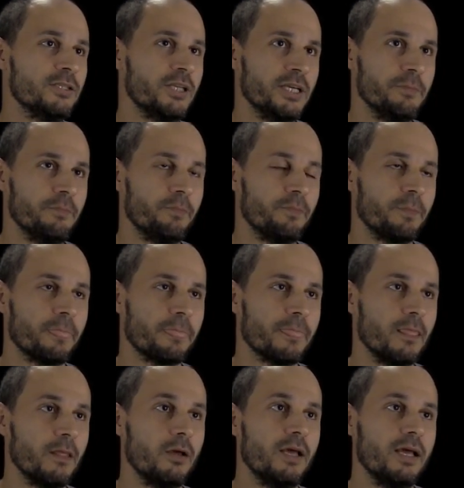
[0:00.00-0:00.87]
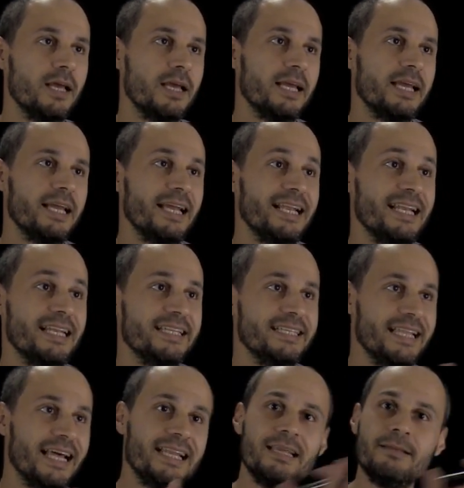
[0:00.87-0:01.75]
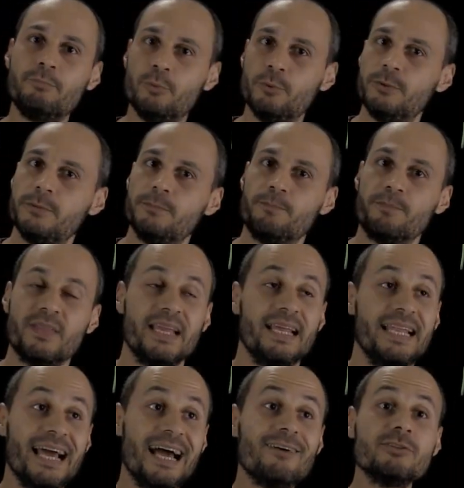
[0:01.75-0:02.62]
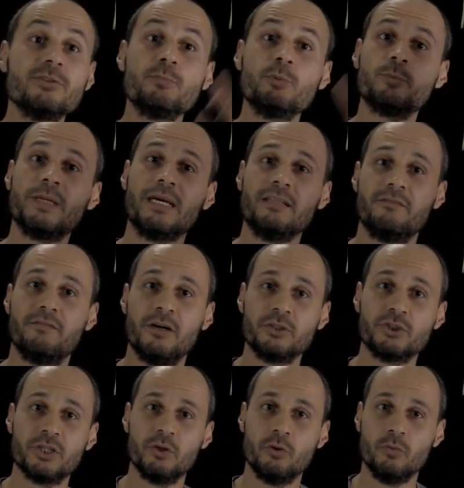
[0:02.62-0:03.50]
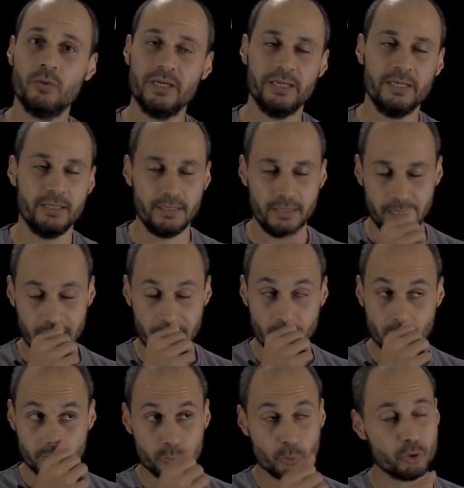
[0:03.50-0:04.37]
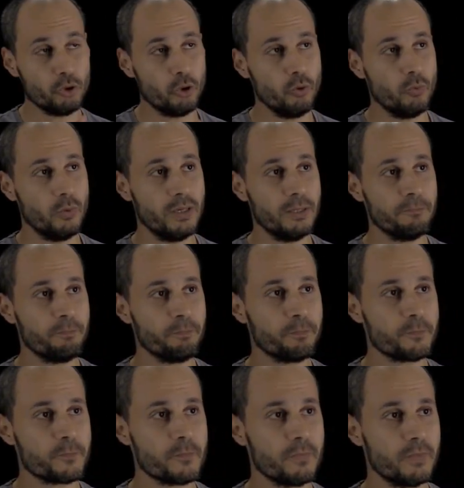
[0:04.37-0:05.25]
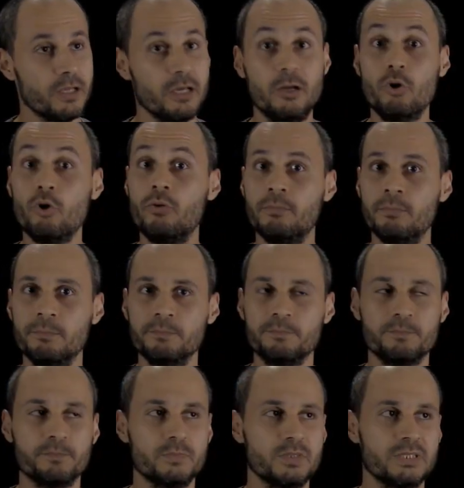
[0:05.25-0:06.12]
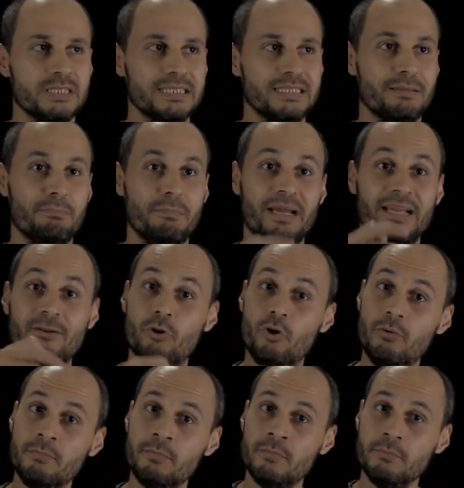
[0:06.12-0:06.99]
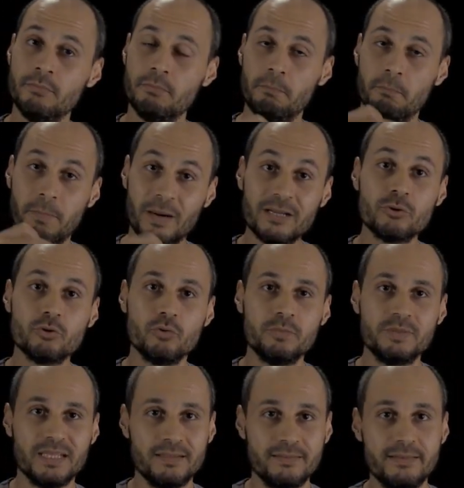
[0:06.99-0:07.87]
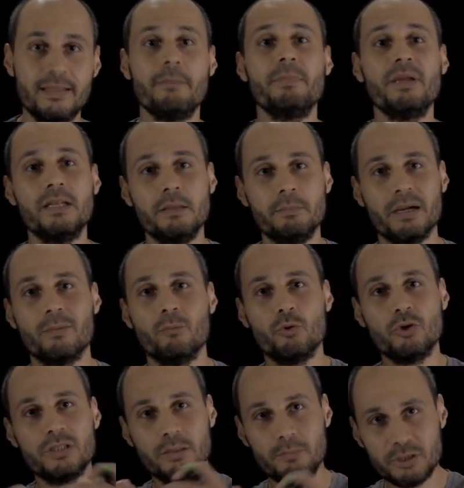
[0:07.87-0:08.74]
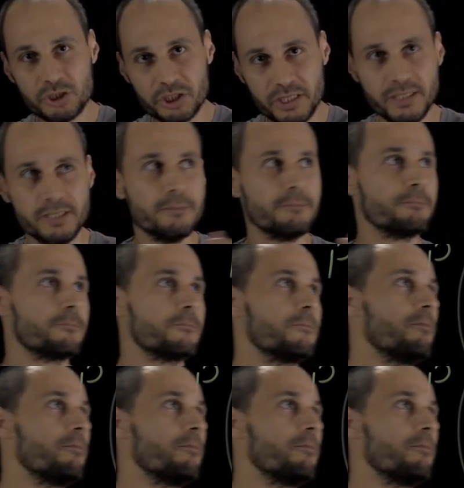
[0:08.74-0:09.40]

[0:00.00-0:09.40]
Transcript: طيب ده الانبوت الاوتبوت بتاع الفانكشن هو ايه الاوتبوت هو الام طب ما هي الام برضه بتنتمي لمجموعه البشريه